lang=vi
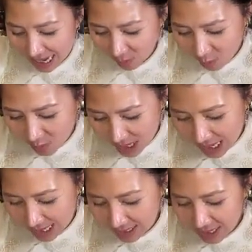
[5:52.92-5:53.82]
nàng của
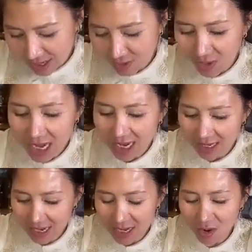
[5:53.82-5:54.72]
mình là rất là nói
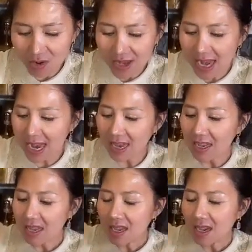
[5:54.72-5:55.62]
là hay nói với
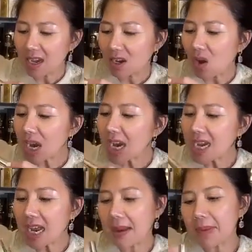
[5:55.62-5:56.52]
hà là à, có
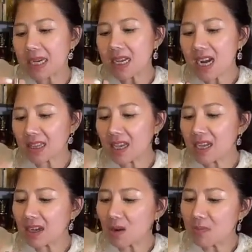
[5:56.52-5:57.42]
cái cây này mình rất
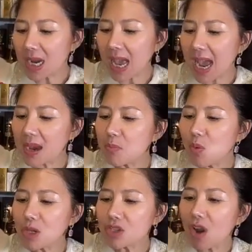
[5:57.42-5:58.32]
là thích này không biết là
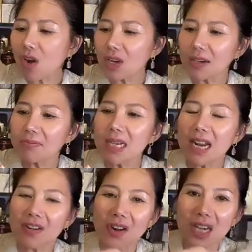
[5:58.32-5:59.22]
ai mua cho này
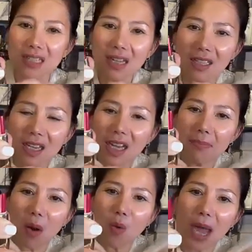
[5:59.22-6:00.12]
không biết là nói là rất là
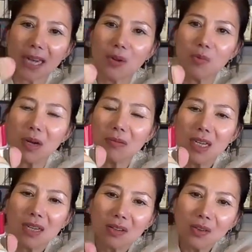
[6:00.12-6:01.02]
thích cái màu này đúng
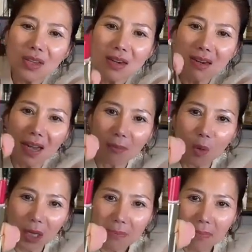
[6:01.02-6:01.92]
không nó như
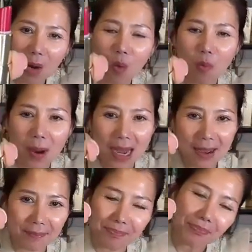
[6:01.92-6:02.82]
là một cái màu
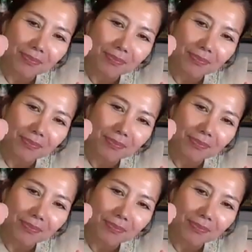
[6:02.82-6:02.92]
mà